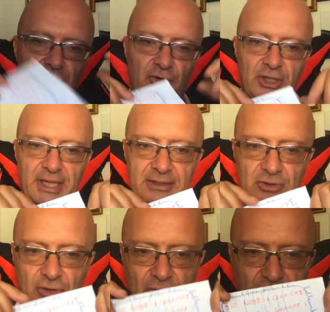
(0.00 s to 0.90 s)

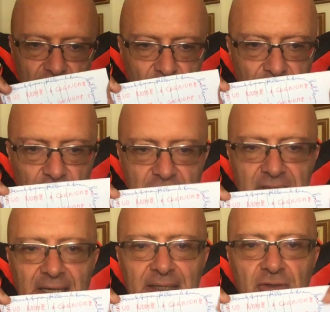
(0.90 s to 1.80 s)
foglietto dove ho
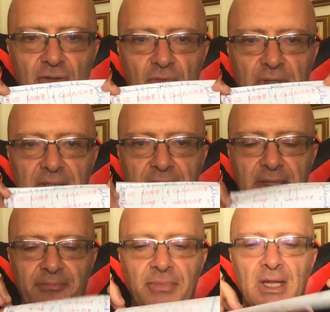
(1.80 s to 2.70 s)
scritto, quindi